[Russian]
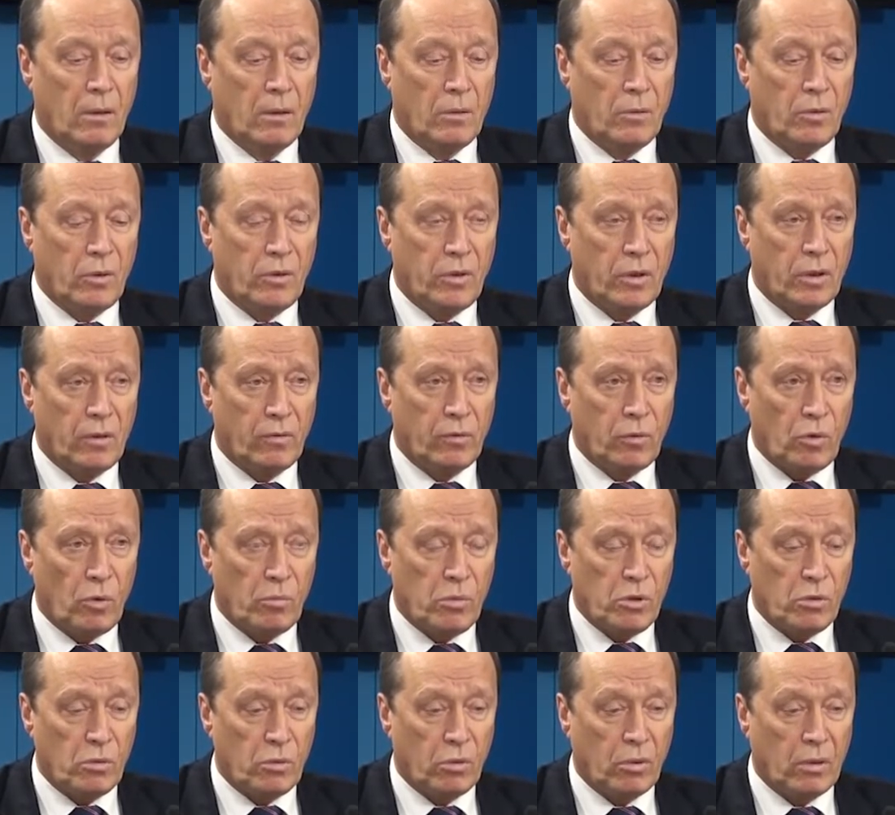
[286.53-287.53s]
Но дело в том,
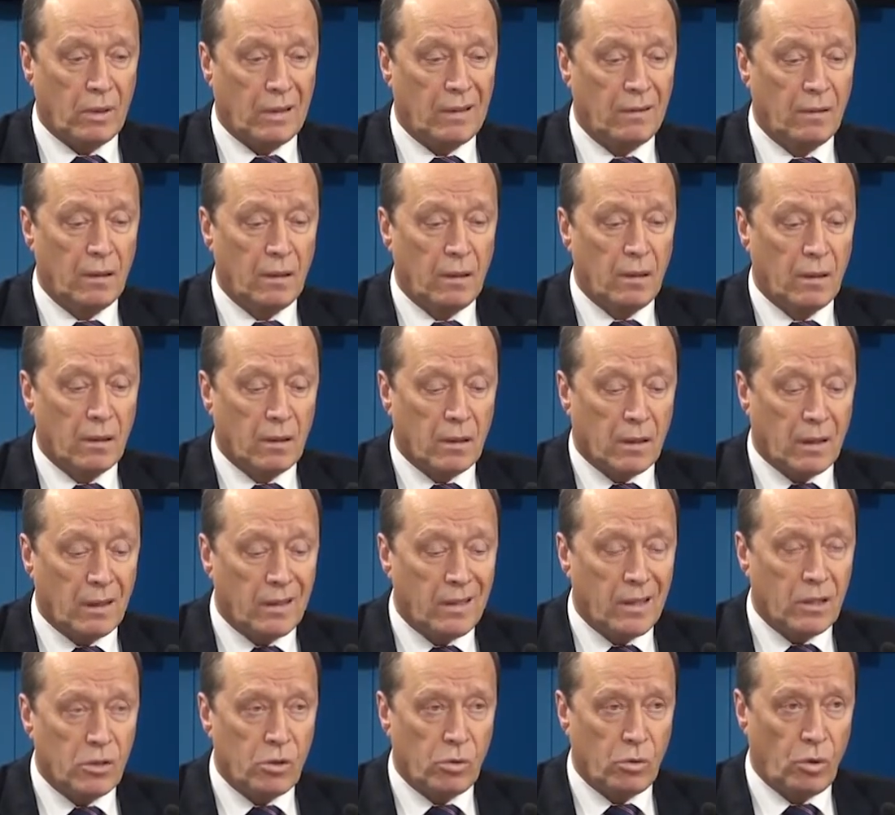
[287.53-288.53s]
что
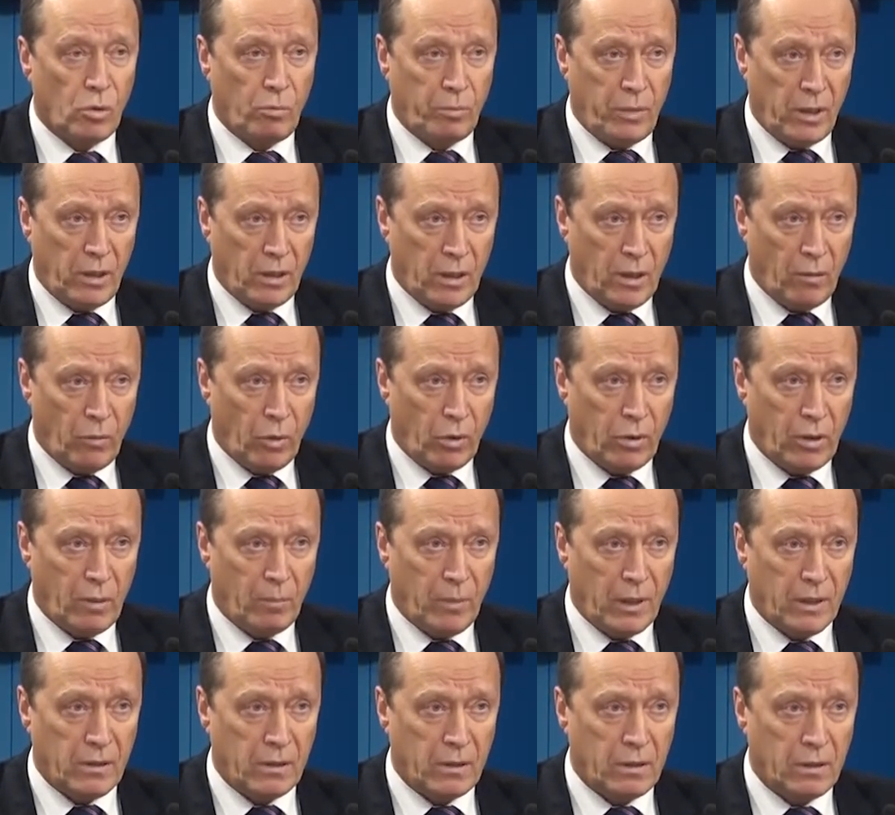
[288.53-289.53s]
когда шел переговорный
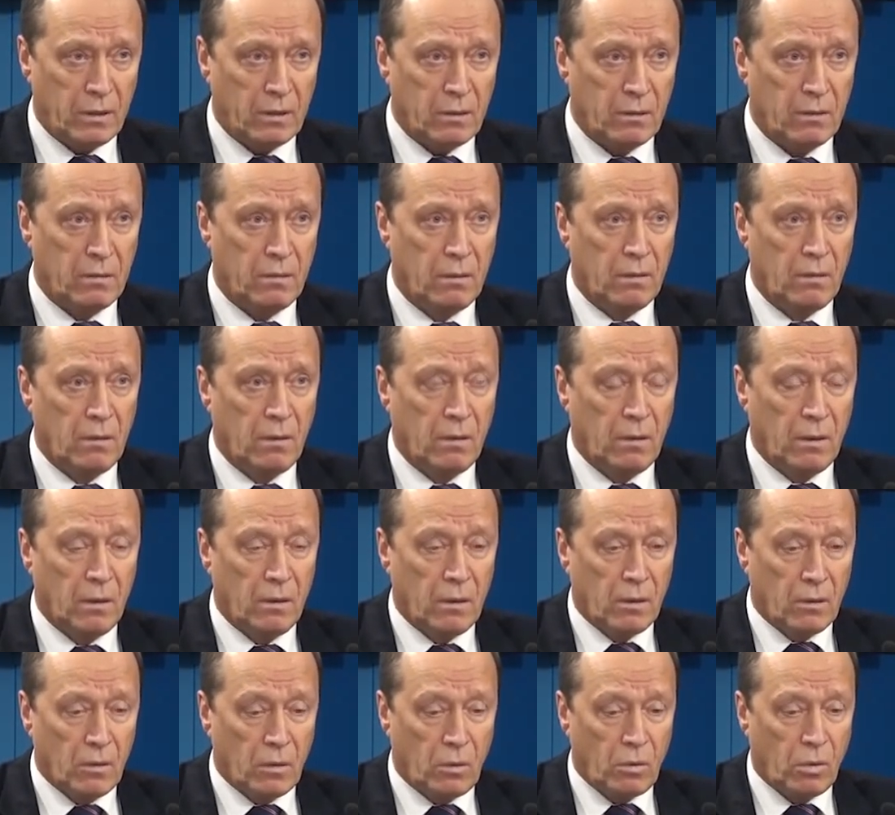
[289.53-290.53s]
процесс,
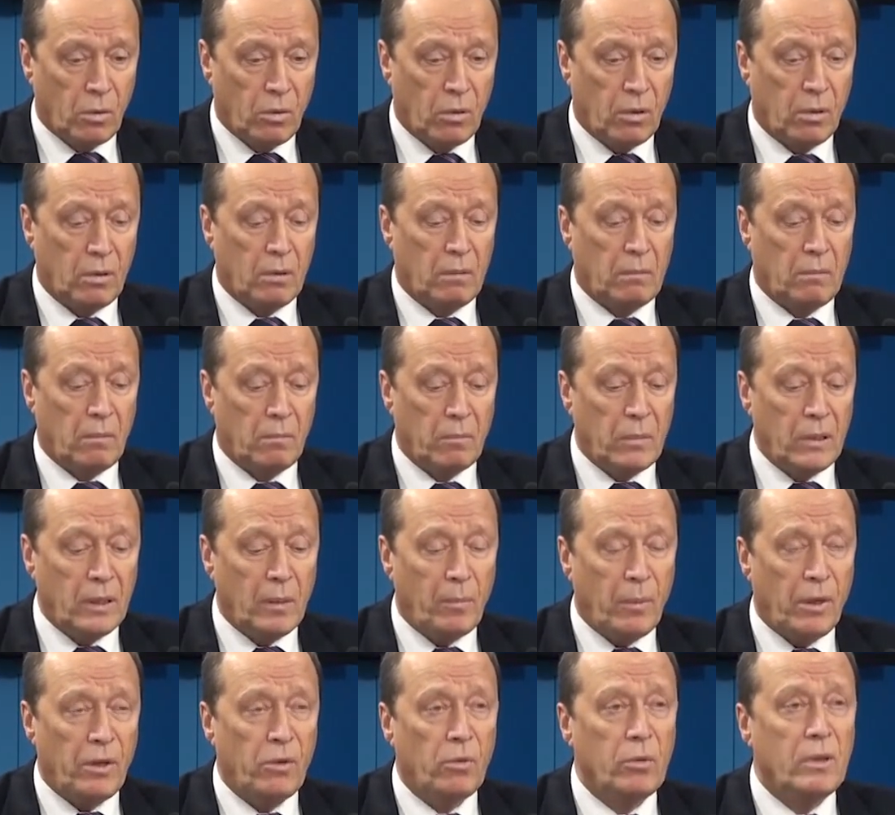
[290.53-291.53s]
то был
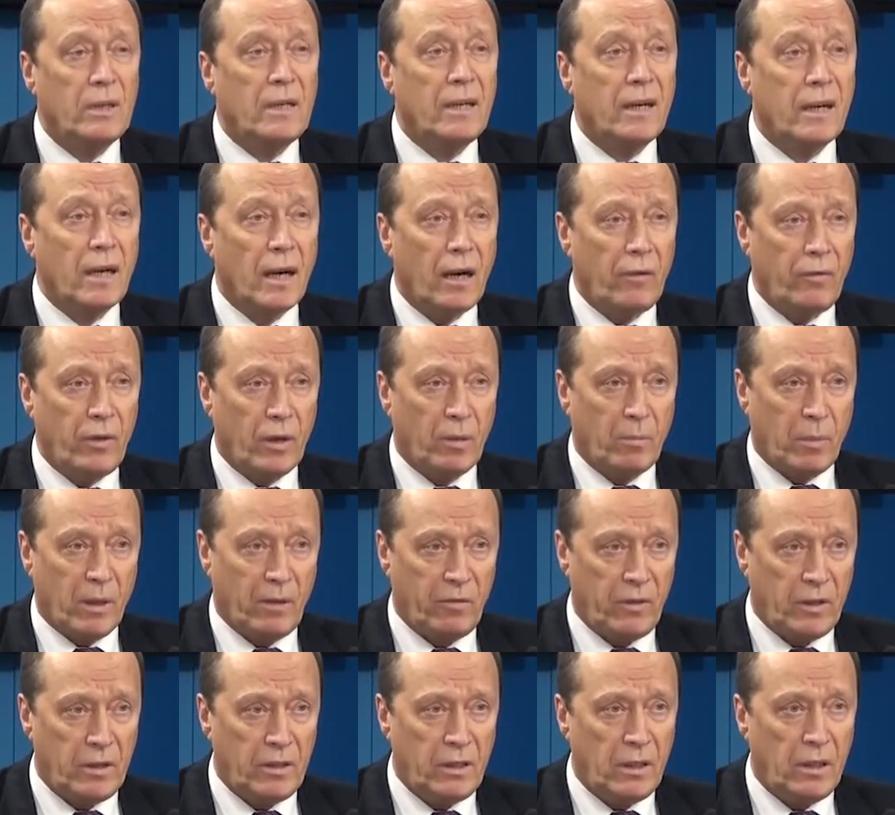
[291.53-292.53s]
определенный график
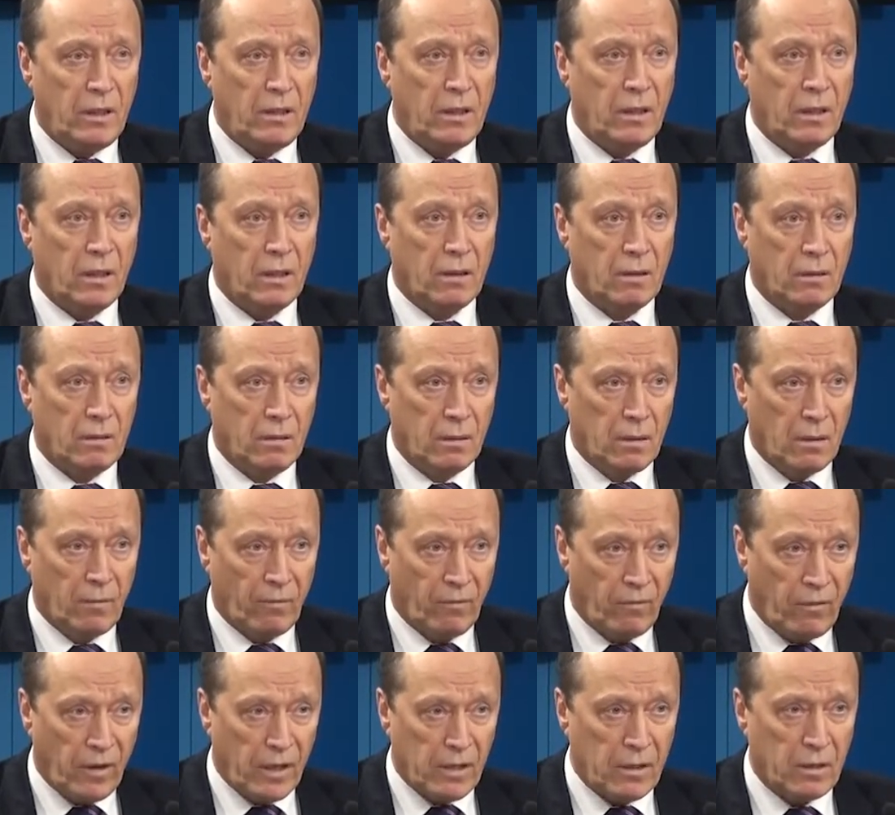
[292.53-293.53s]
проведения
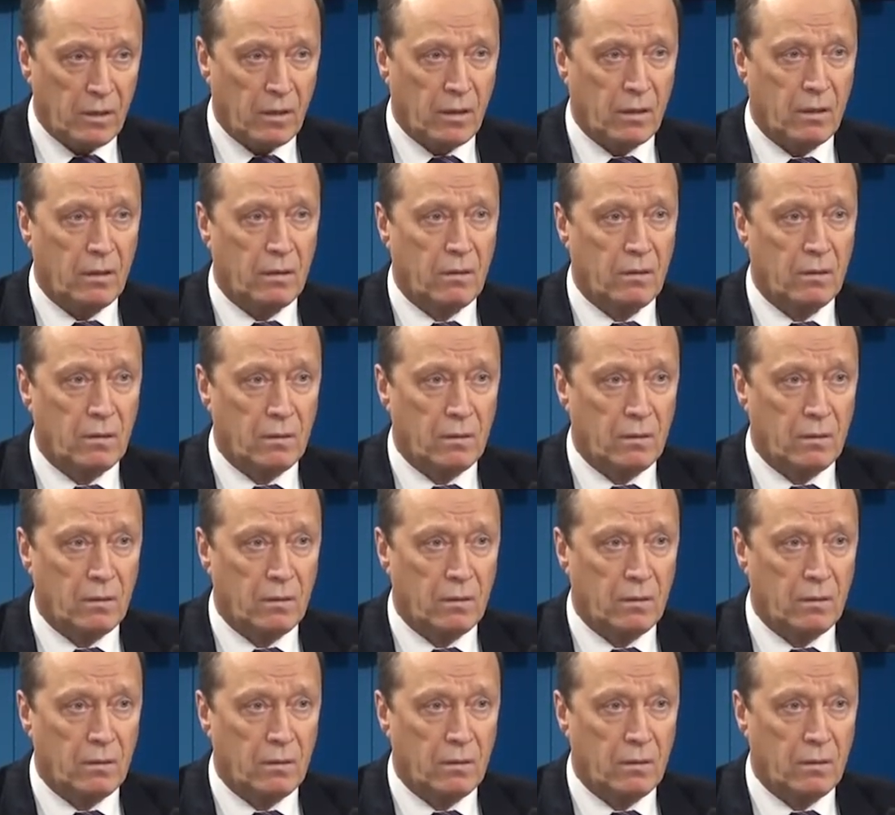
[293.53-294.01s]
важных